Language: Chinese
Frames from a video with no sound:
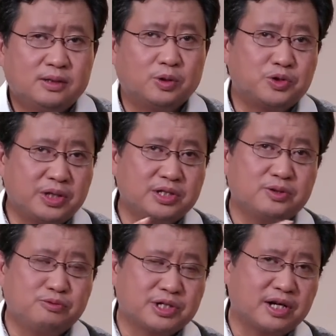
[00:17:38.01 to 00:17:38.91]
我觉得
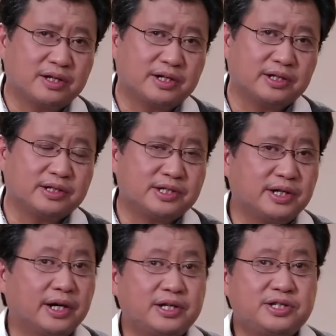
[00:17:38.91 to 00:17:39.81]
就误伤的可能
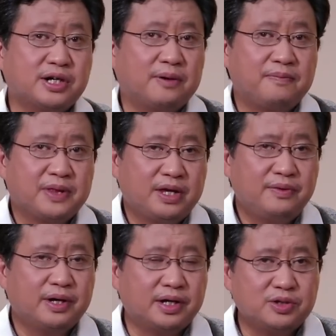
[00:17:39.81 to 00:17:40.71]
性很小，
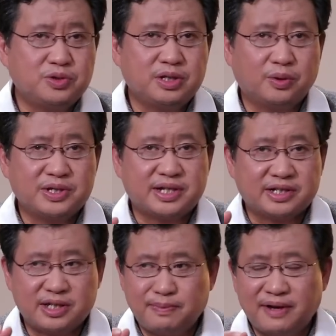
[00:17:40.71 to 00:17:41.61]
因为俄军呢会
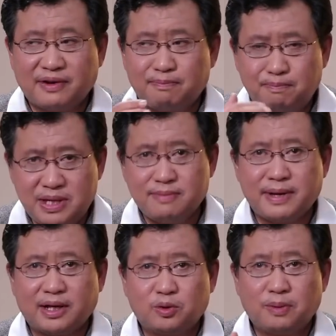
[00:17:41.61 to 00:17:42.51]
想尽办法避
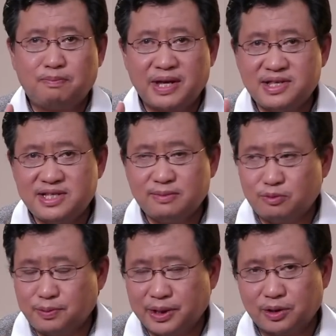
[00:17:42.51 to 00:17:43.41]
免对边境
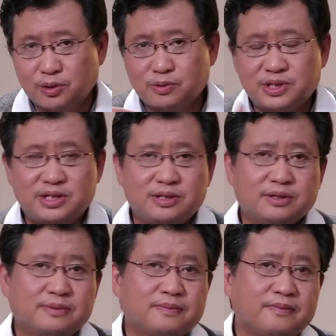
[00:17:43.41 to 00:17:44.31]
目标的攻击的